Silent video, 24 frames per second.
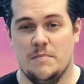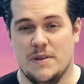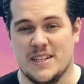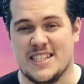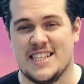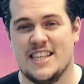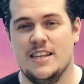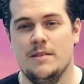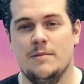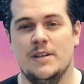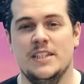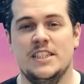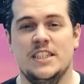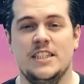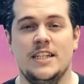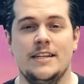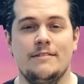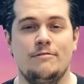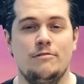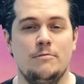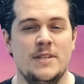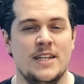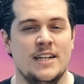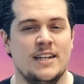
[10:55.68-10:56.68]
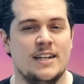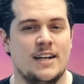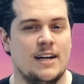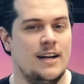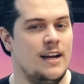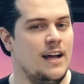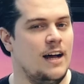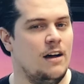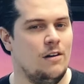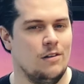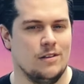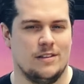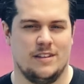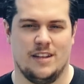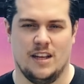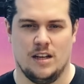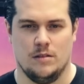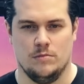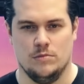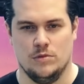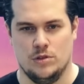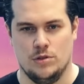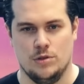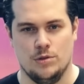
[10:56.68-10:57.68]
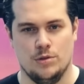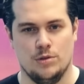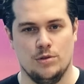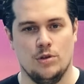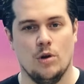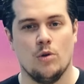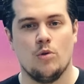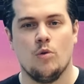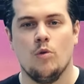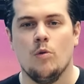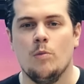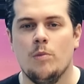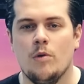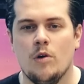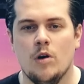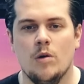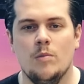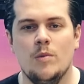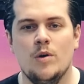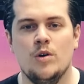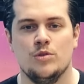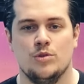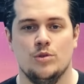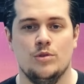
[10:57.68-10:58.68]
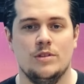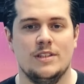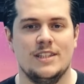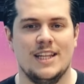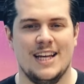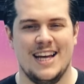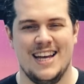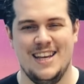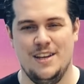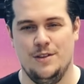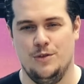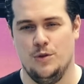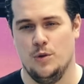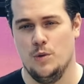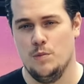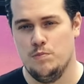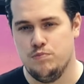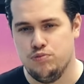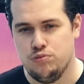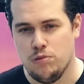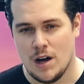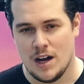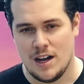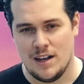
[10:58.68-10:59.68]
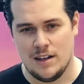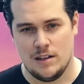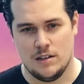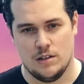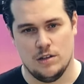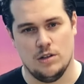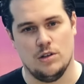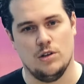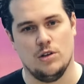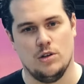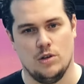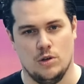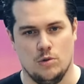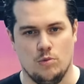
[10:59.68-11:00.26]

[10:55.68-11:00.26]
Parce qu'imaginez-vous bien que là, en termes d'encombrement, de, taille, de poids, euh,